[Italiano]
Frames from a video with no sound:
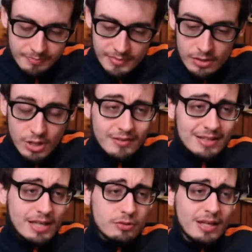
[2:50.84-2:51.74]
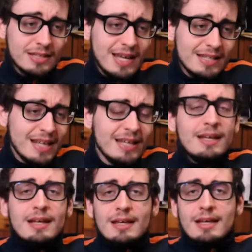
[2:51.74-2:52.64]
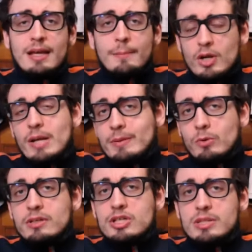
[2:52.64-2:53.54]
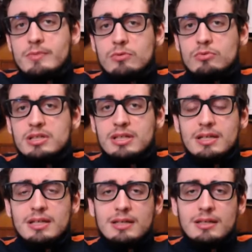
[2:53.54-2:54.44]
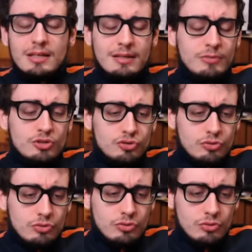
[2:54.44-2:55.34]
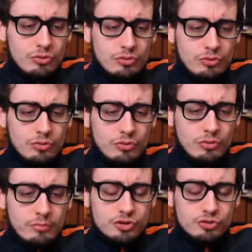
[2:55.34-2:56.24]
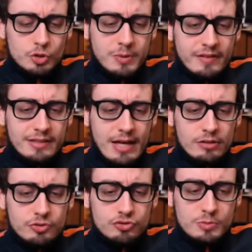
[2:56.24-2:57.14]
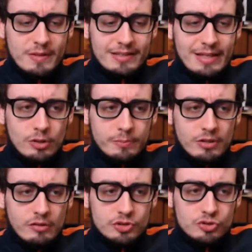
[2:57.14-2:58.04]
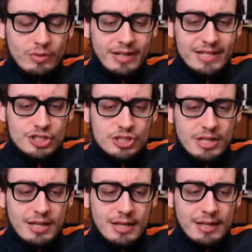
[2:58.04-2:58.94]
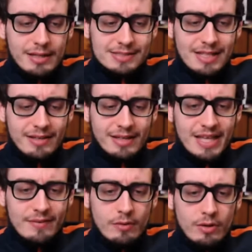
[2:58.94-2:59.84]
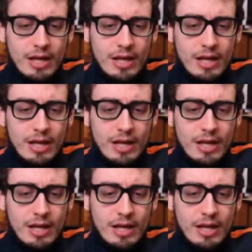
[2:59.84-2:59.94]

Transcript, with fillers: non aveva tanto da chiedere, però nei primi 15 minuti mi sono, mi sono spaventato, mi sono spaventato perché ho visto un Lecce che, sta, che andava a